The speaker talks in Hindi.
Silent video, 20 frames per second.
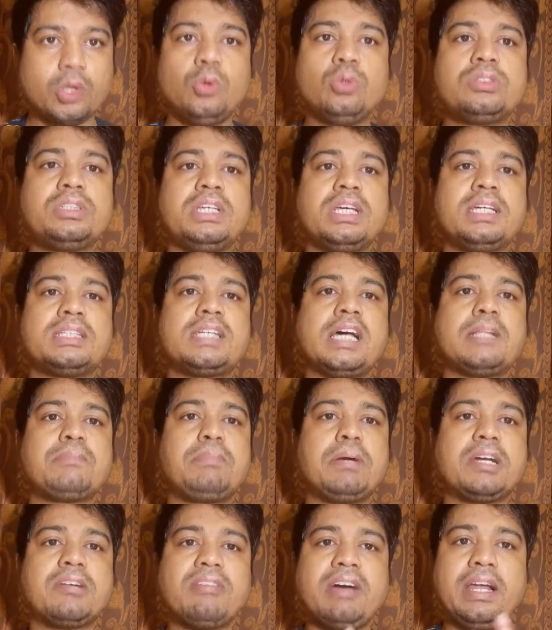उसी के साथ
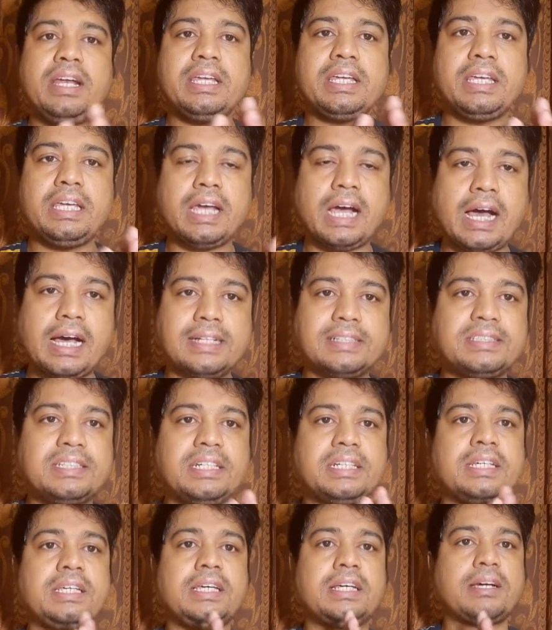पटवारी की
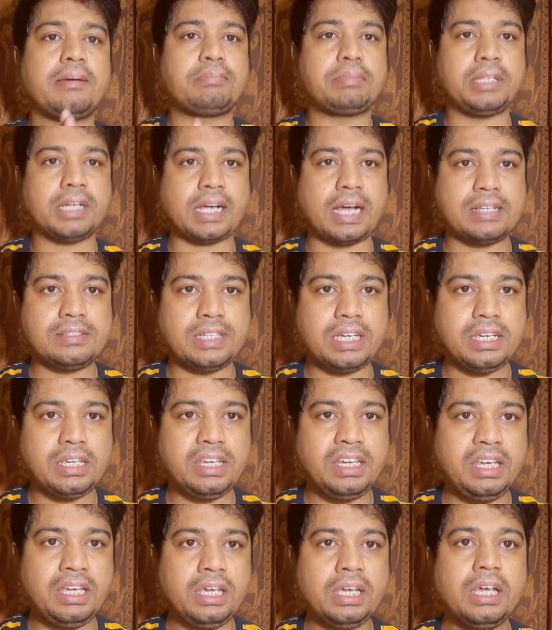आंसर की कब तक आ
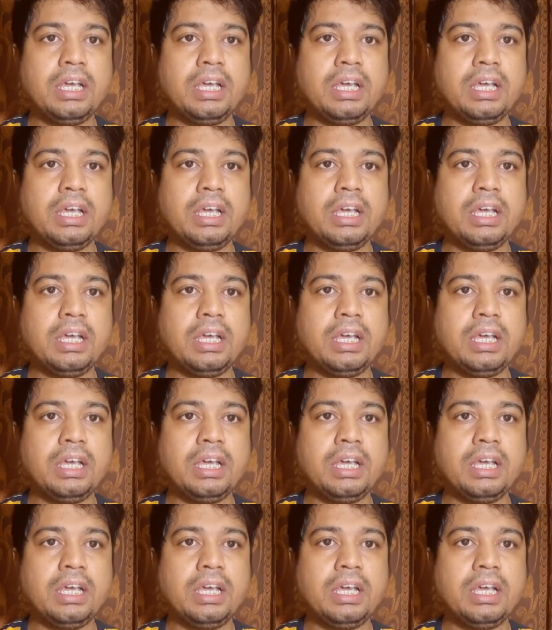जाएगी